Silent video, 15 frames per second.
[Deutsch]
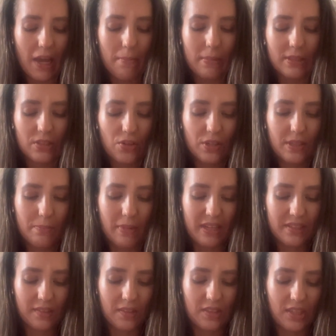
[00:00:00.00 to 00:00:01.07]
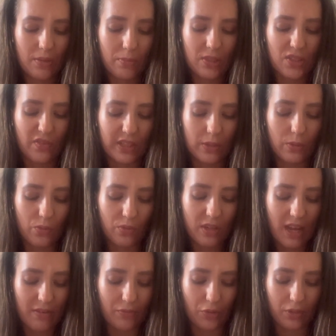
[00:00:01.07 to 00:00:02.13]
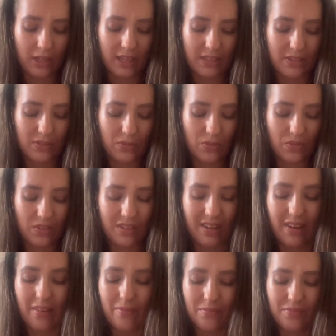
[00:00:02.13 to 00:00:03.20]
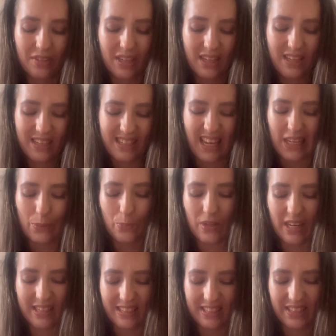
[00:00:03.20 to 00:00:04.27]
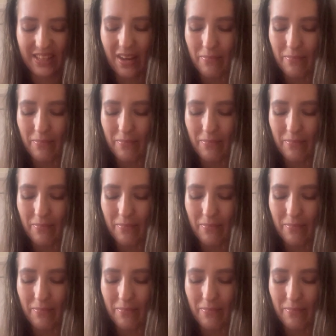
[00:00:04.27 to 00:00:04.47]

man soll die Maske 10 bis 20 Minuten einwirken lassen und ähm, ja, ich bin halt ein richtiger